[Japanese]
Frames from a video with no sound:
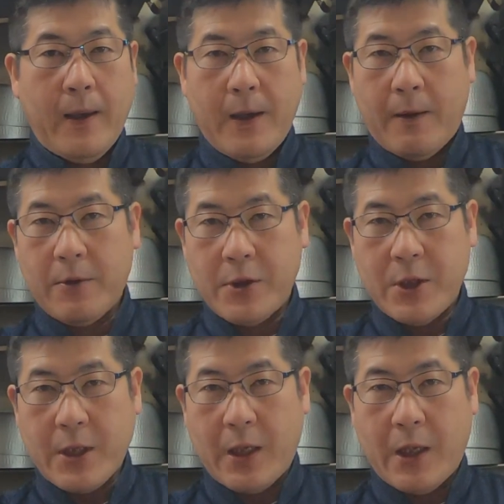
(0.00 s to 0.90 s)
えー、この
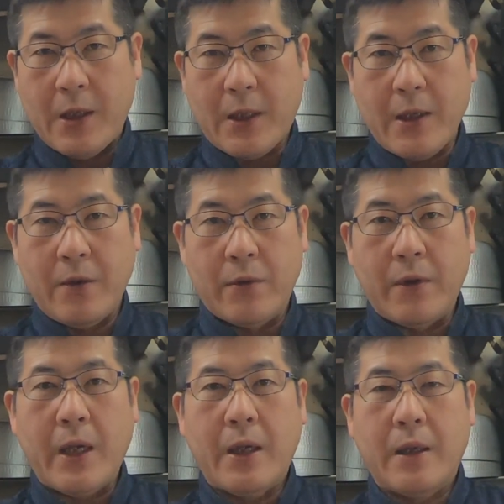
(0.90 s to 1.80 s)
小さな携帯用
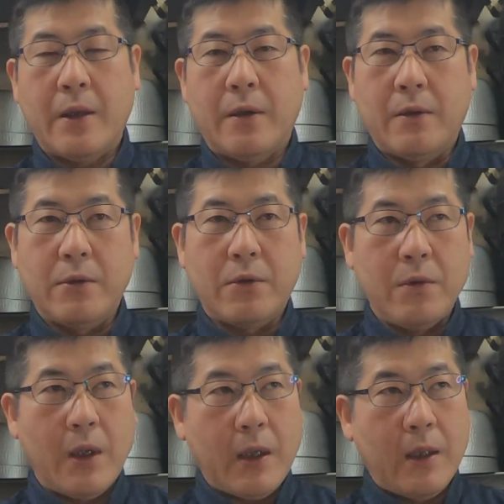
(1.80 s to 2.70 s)
のね本
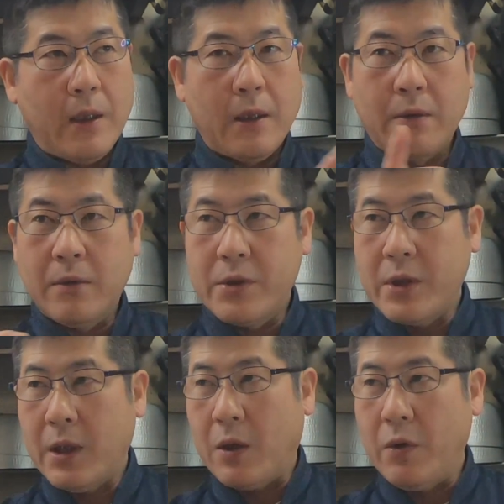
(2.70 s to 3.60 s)
当はあのう
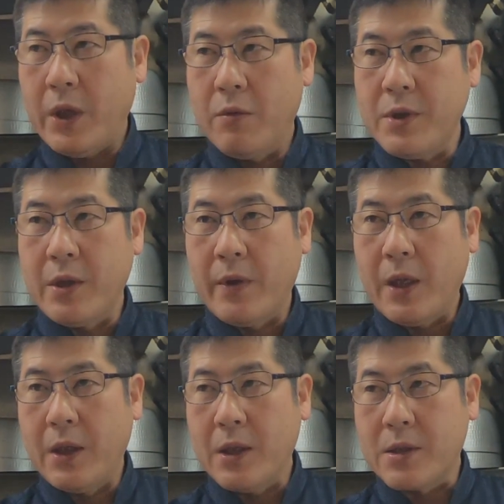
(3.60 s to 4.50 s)
ちなんか大きなお店では
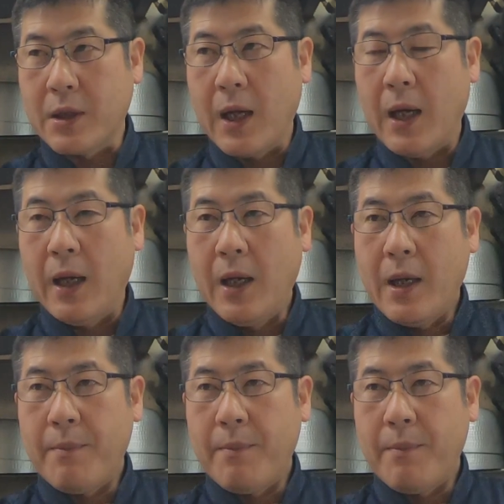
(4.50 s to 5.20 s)
ないんですが、